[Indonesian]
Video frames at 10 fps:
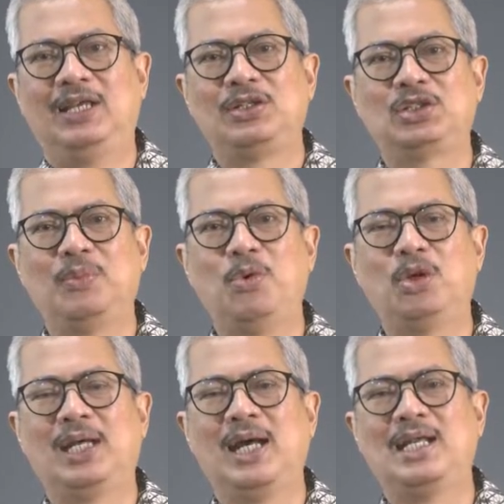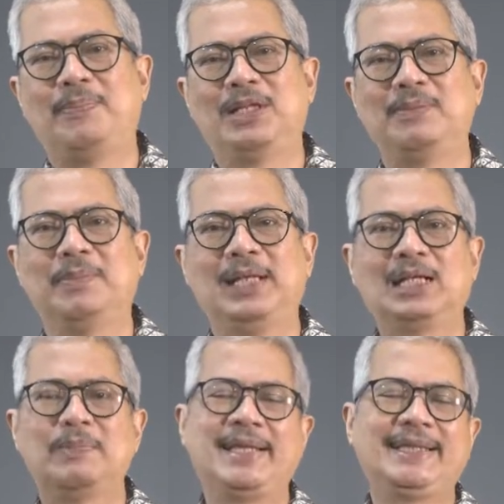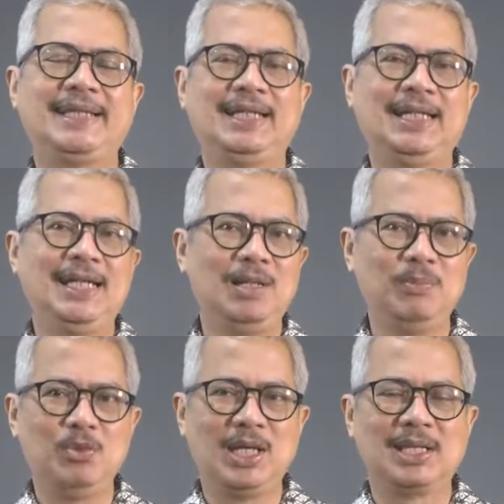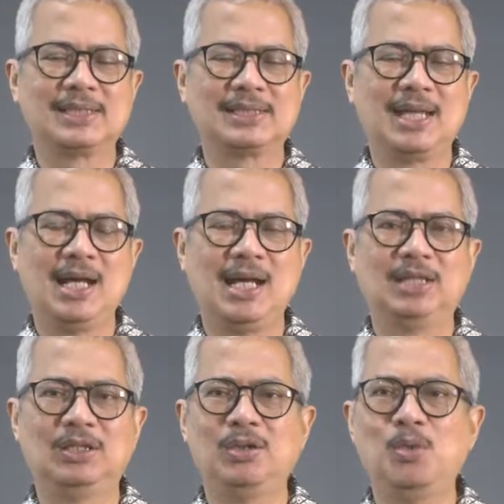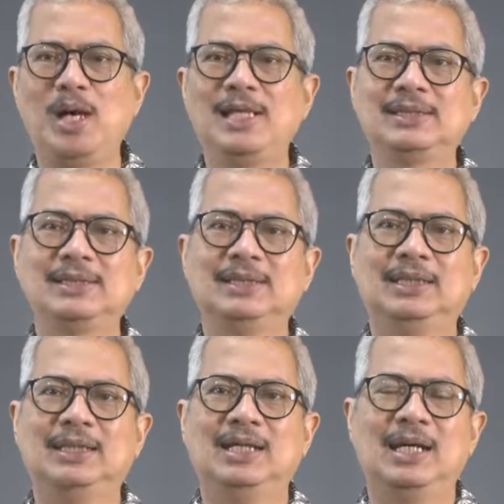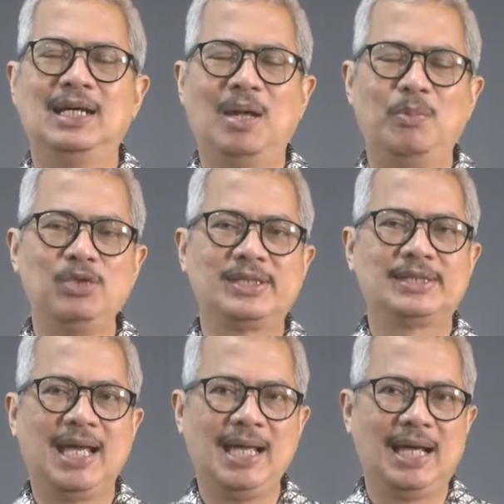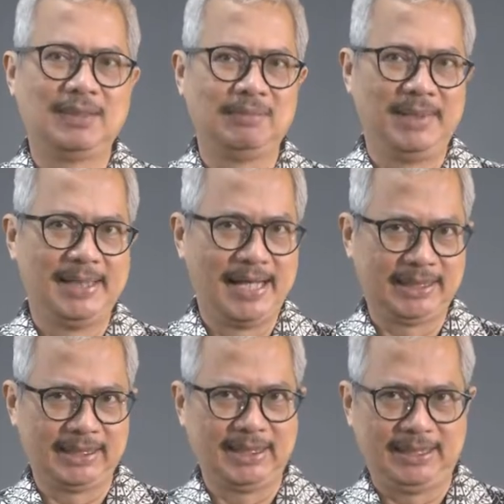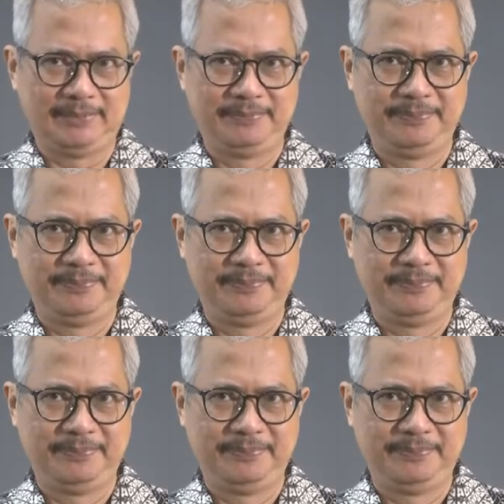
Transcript: Semoga dapat menikmati ilmu yang sangat luas namun sangat menarik ini.